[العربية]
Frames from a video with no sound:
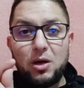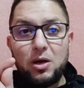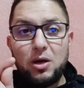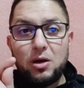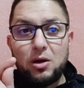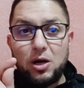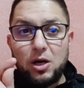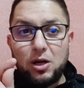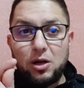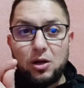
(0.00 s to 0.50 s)

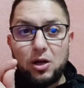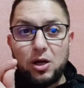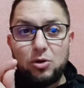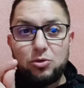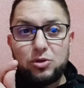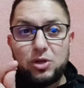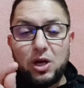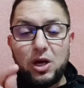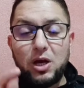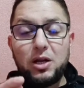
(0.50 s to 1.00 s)
قال الله
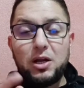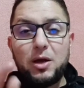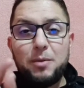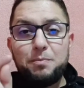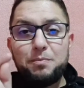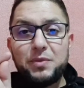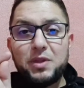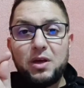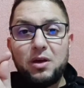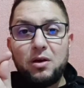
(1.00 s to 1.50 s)
تعالى
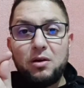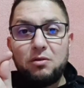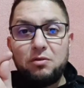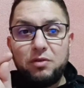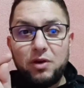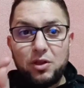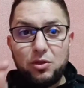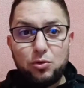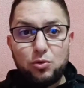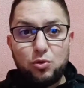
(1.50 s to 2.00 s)

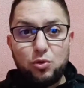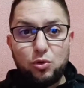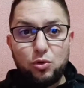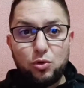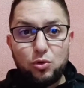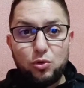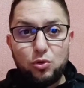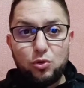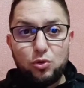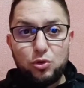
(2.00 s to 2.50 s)

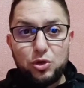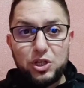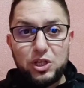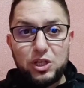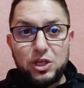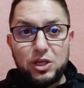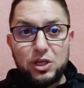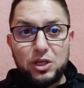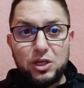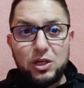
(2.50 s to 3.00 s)

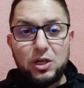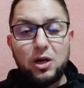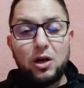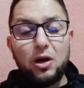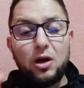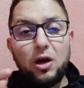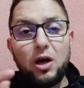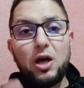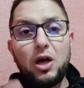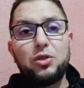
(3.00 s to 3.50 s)
فاذكروني
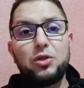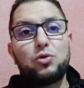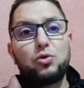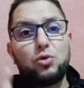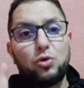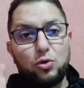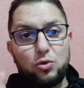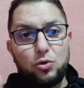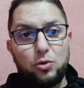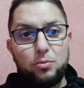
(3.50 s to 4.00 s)

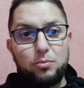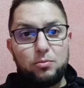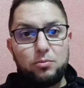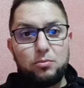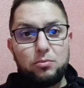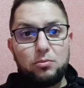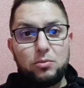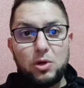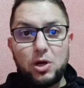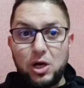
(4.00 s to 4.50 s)
أذكركم
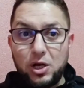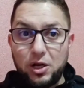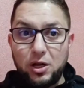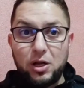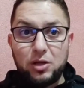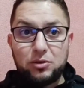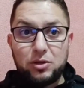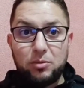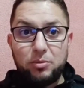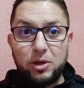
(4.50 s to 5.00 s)
قال الله
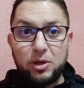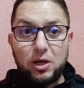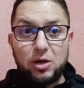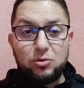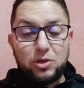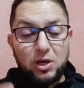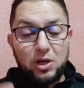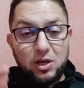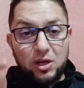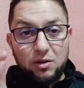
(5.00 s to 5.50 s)
تبارك
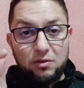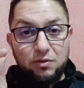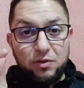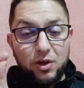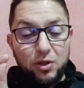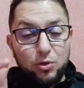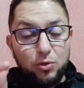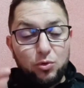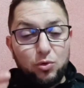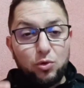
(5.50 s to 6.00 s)
وتعالى
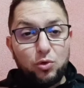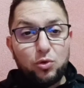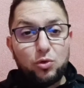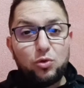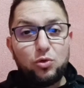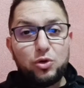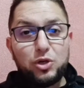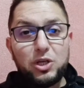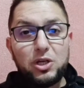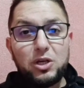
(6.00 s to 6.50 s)

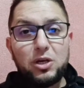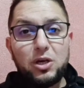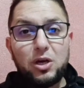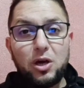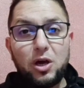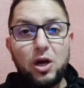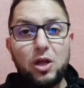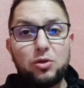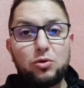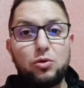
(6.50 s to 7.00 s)
فاذكروني
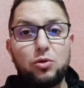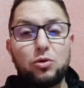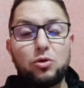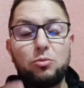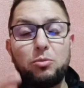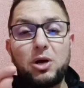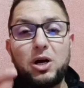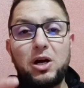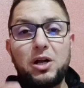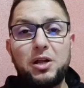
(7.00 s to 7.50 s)
أذكركم
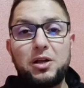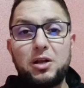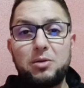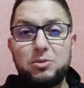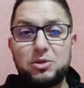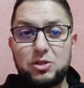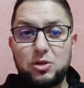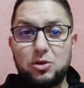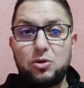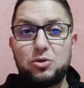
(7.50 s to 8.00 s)
قال النبي
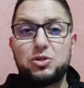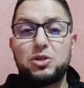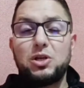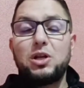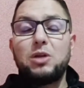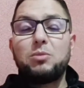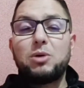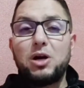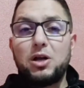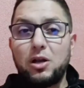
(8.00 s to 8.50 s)
صلى الله عليه
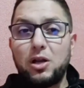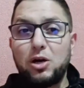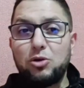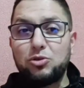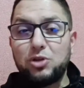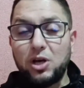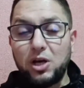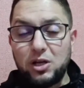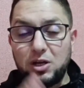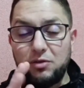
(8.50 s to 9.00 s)
وسلم قال الله
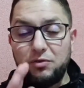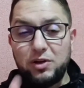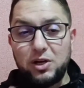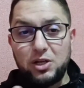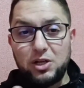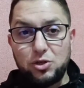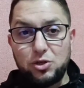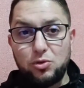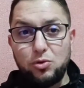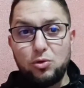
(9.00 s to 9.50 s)
تعالى في
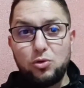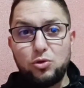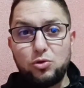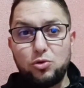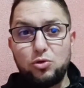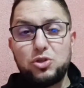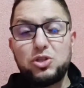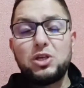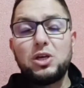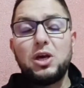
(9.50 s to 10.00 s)
الحديث
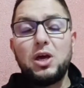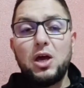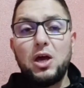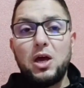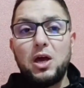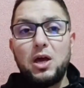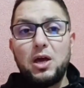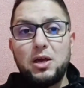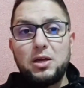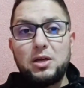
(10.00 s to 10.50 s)
القدسي
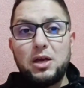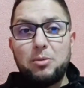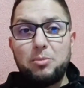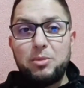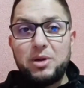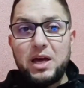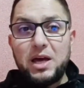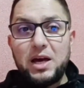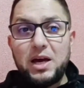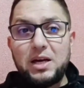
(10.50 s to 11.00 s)
يا ابن
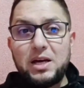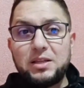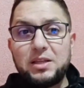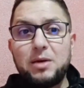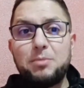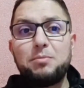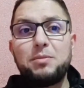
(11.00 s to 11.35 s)
آدم